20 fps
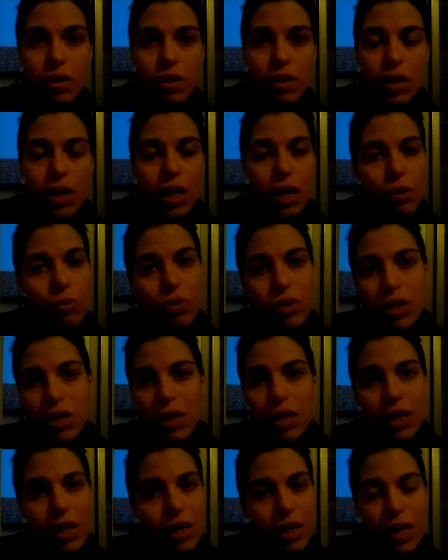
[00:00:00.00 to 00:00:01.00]
E quindi
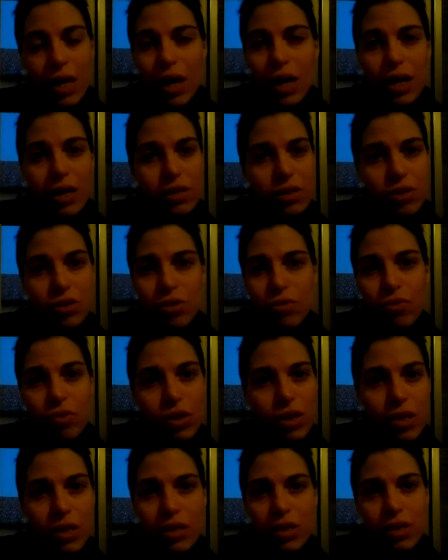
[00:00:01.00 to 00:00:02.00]
che cazzo
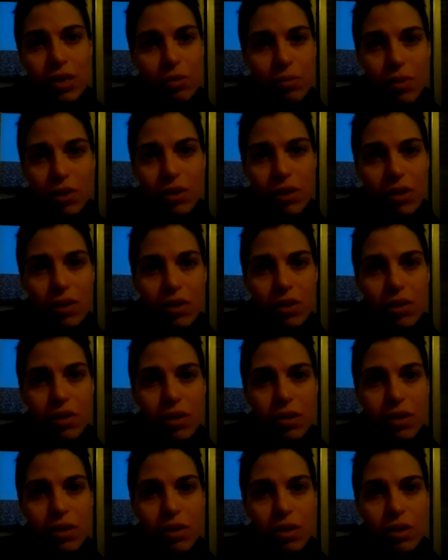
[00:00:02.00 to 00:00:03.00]
volete da me?
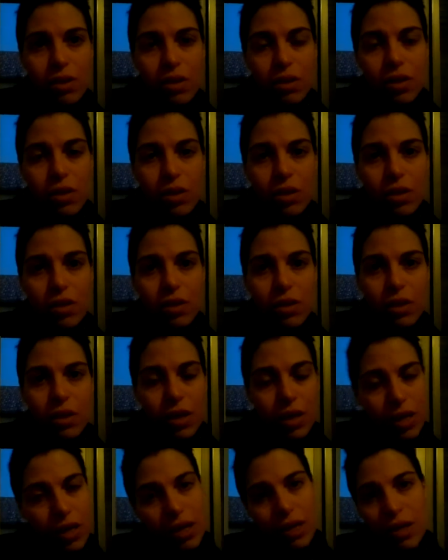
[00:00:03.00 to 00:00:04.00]

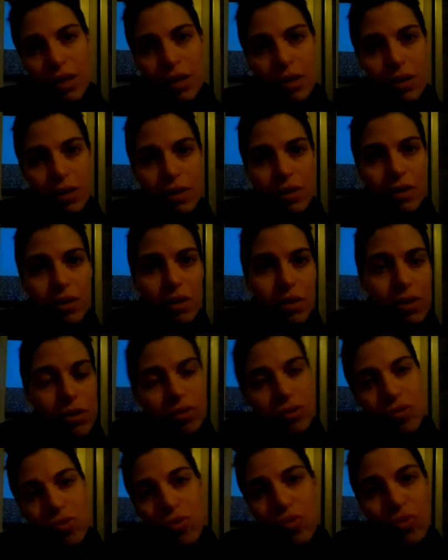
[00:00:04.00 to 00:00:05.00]
Eh,
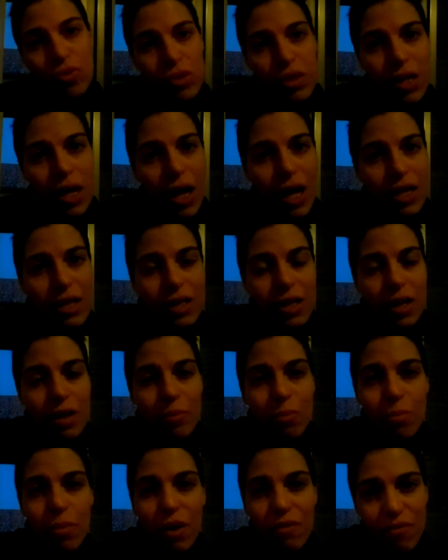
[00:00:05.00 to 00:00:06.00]
scusate,
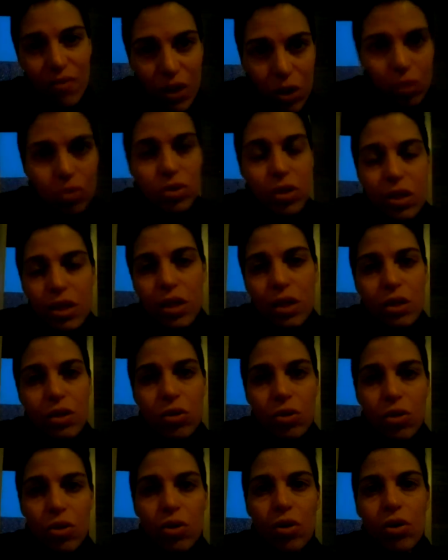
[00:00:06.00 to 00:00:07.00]
ma ve lo
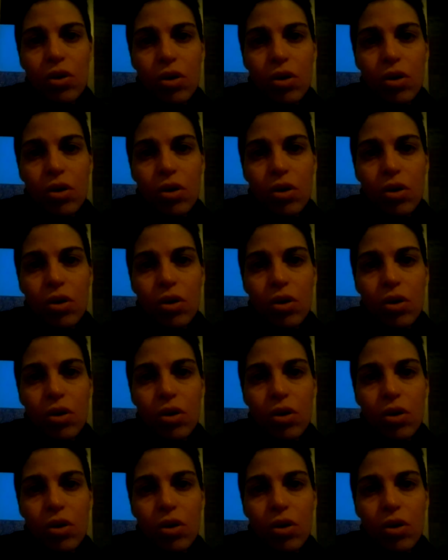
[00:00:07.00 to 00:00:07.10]
dico.